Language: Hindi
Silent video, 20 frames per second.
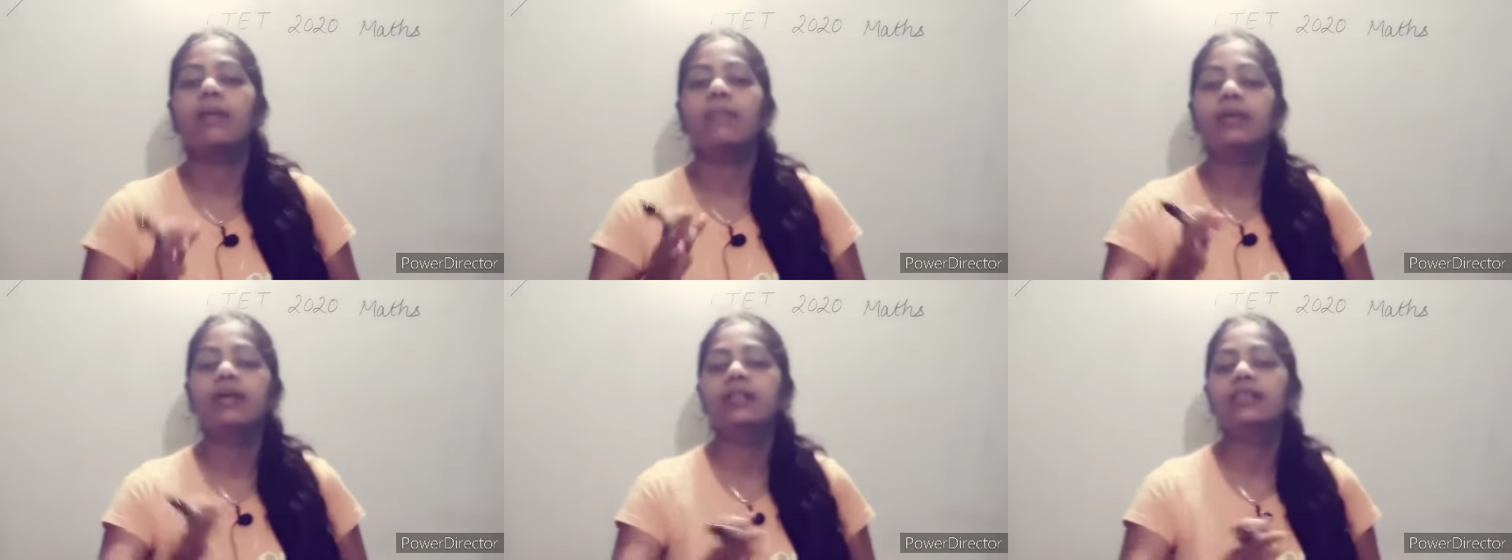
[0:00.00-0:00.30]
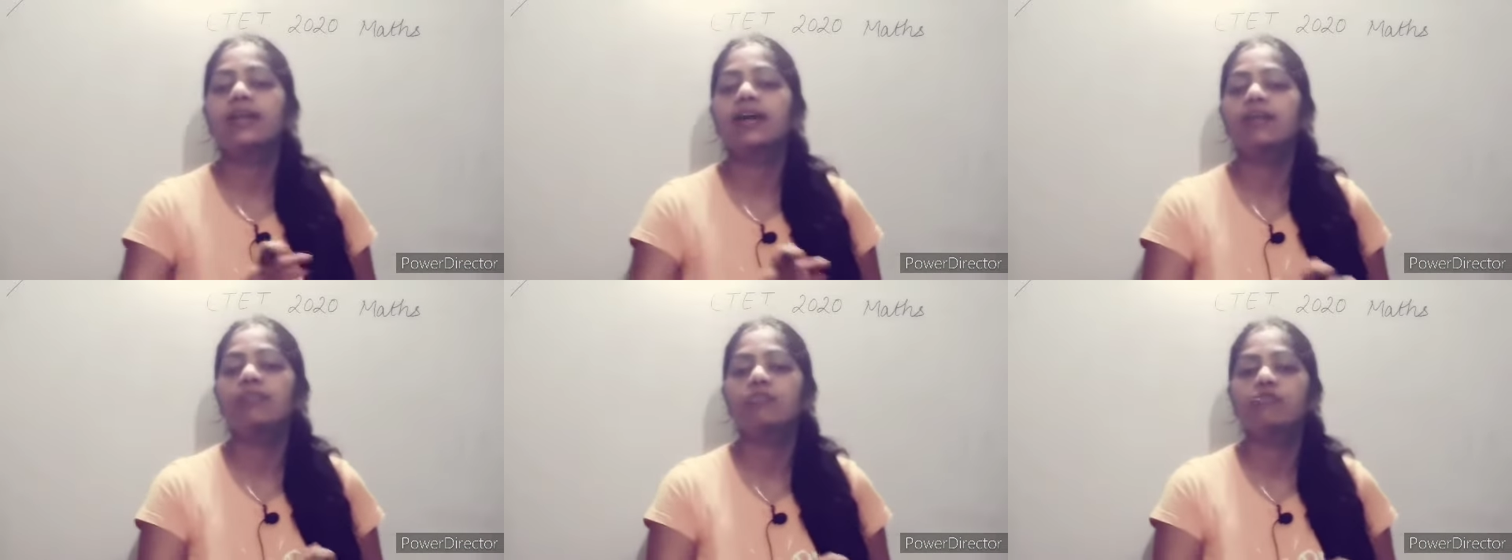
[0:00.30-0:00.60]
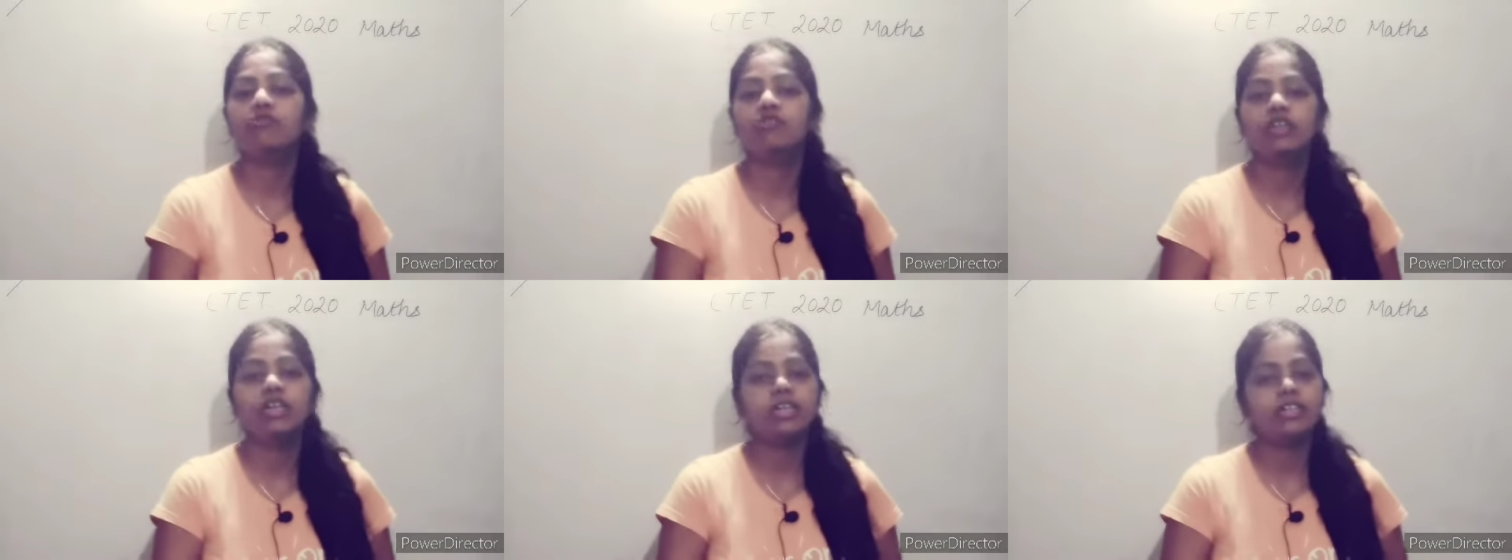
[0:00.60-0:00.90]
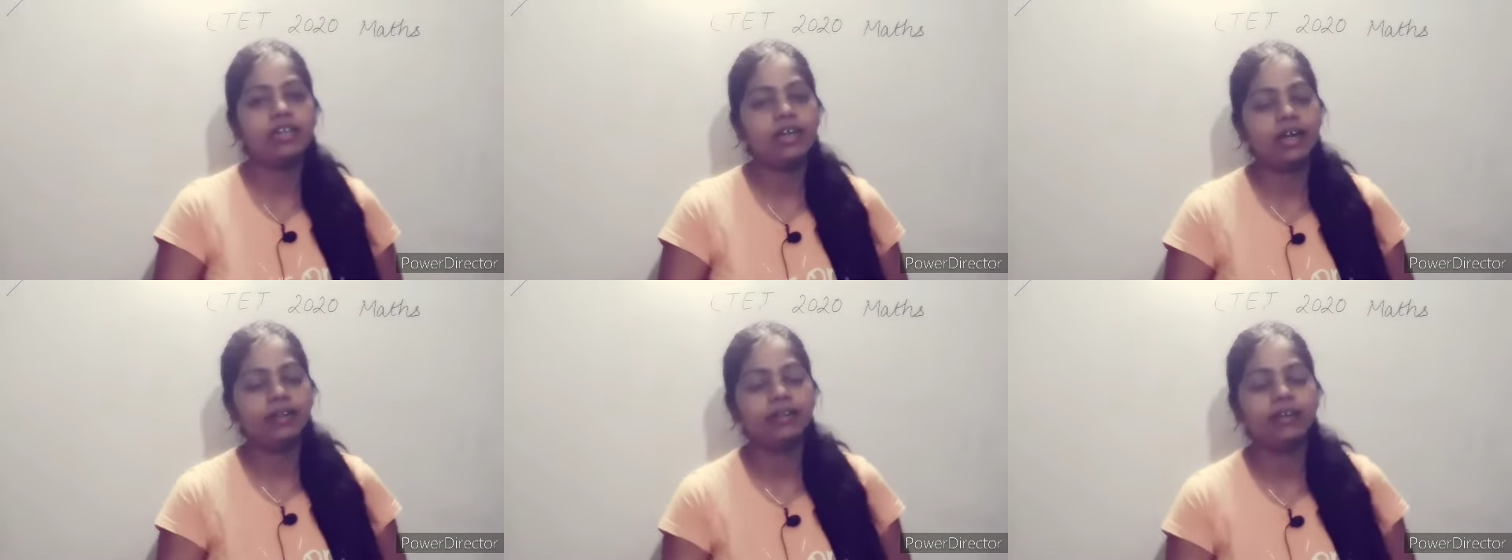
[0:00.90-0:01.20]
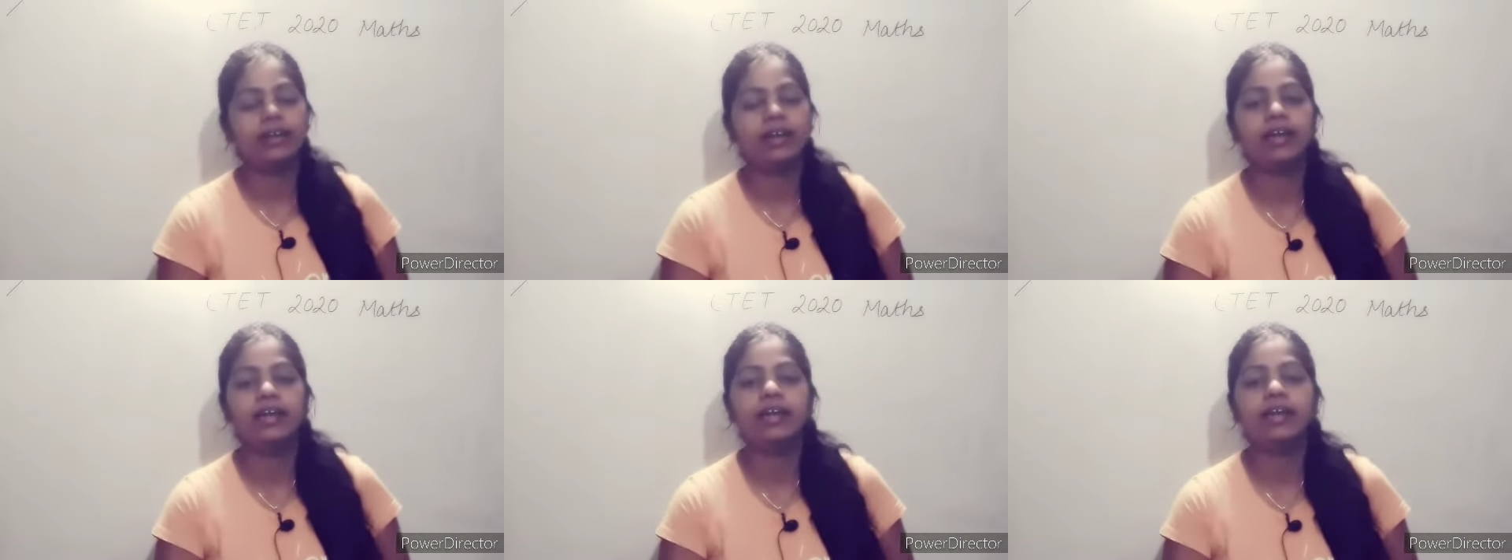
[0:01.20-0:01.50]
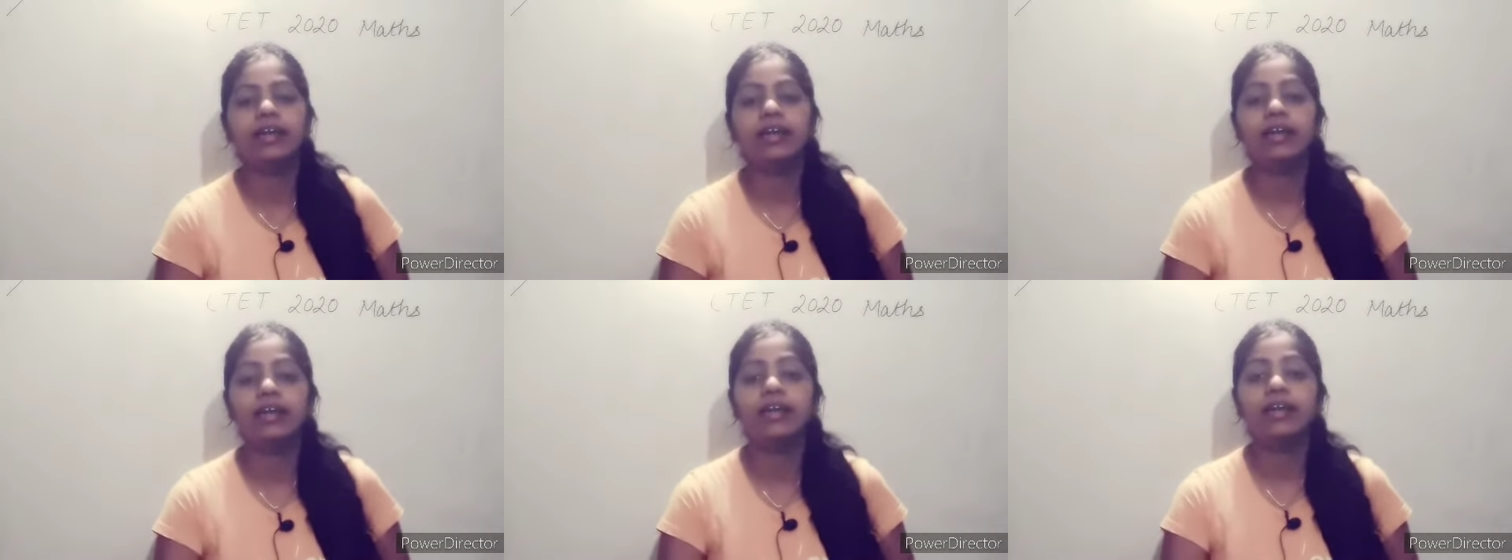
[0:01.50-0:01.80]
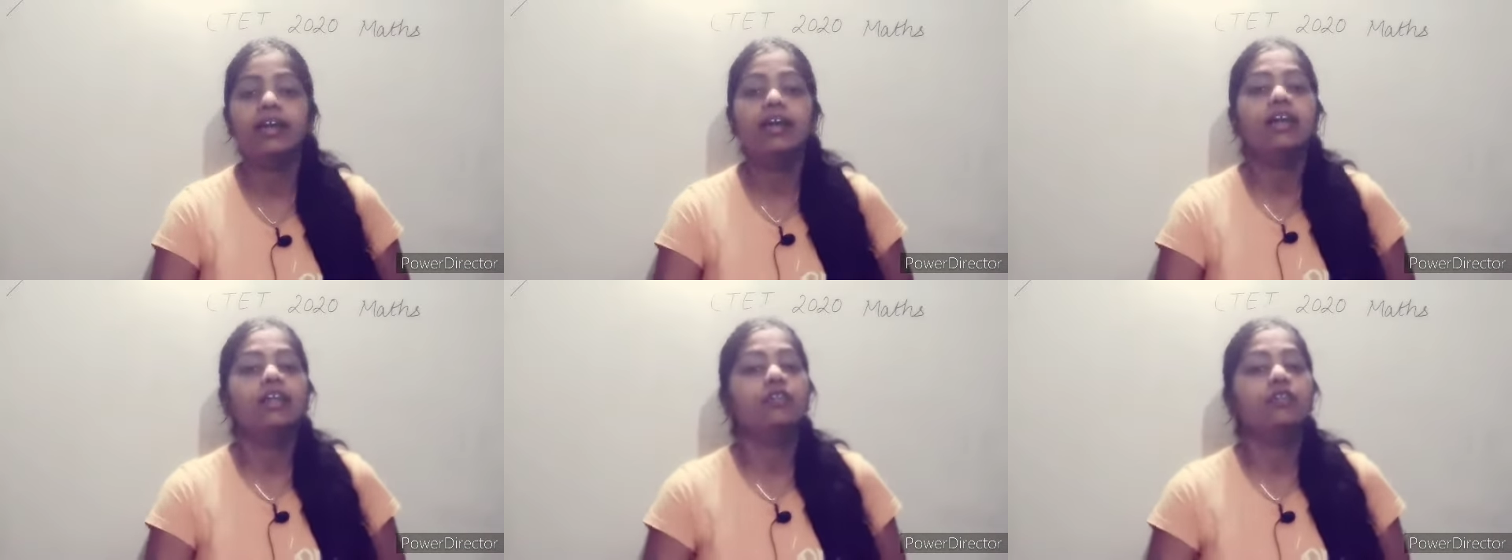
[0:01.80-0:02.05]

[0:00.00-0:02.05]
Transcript: अभी तक पूछे जाते रहे हैं